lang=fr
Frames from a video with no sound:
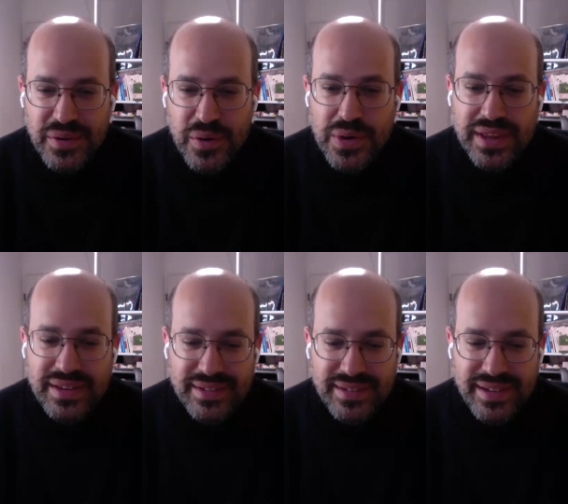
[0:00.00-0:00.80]
OK,
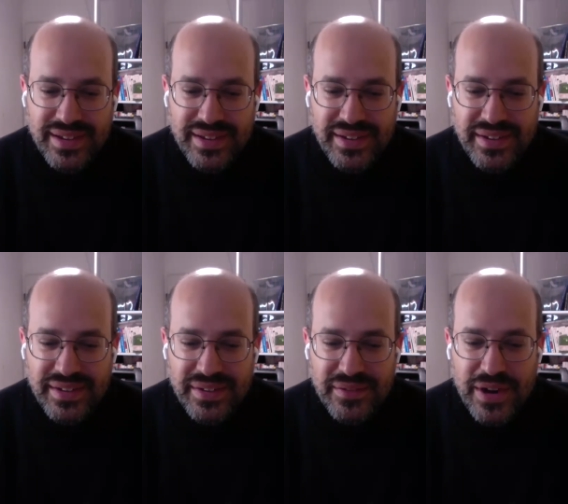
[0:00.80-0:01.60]

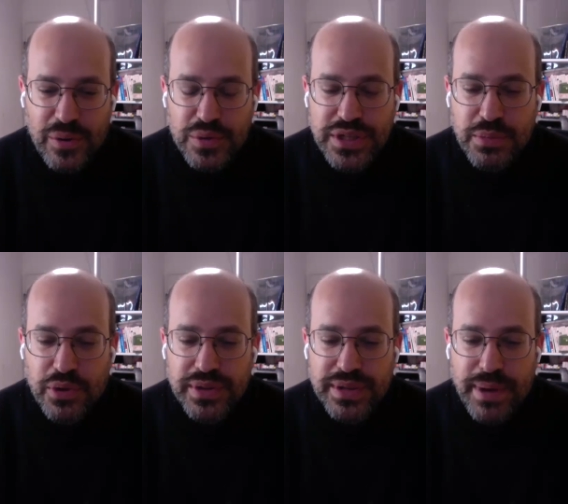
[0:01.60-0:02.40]
euh, voilà, ou si je
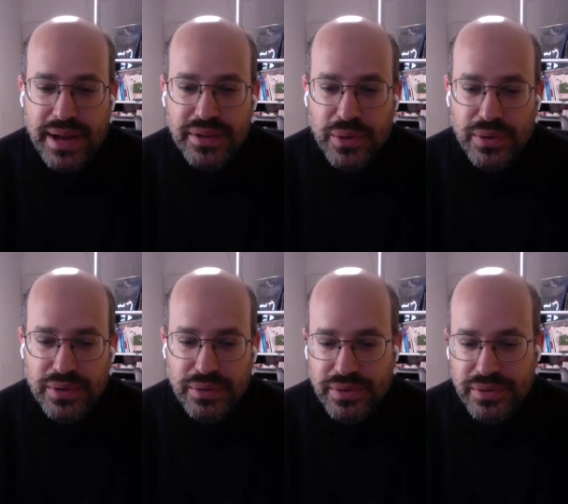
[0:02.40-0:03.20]
prends des parts
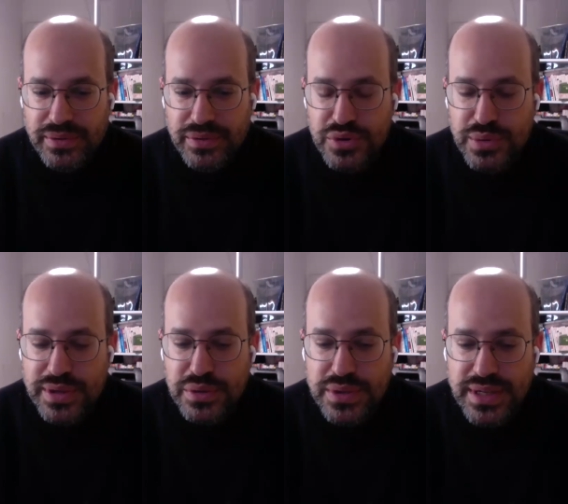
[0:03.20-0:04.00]
dans, je suis
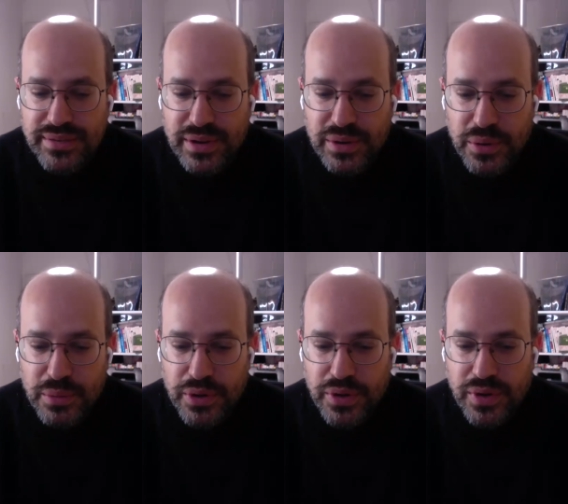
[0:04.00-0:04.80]
associé avec
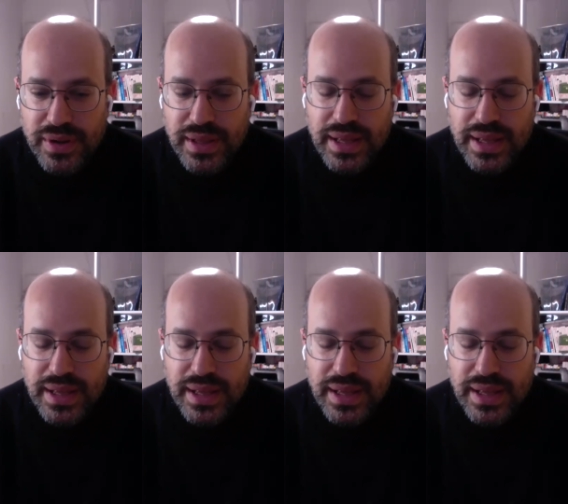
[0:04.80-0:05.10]
l'entrepreneur,